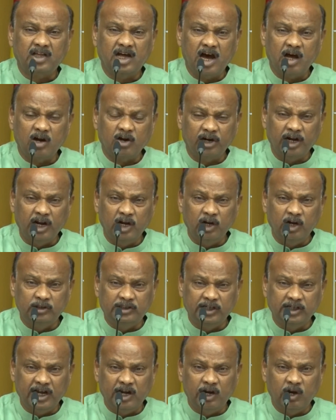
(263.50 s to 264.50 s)
పదహారు
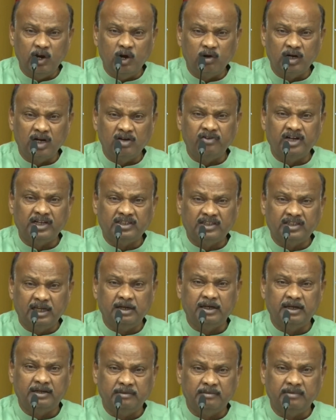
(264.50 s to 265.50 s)
నెలలు జైల్లో ఉన్న
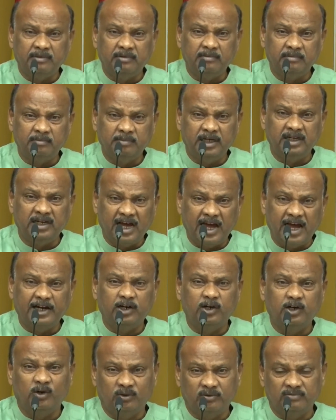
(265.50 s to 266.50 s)
వ్యక్తి మీ
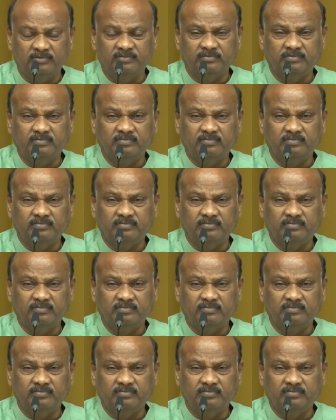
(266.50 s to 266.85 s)
నాయకుడు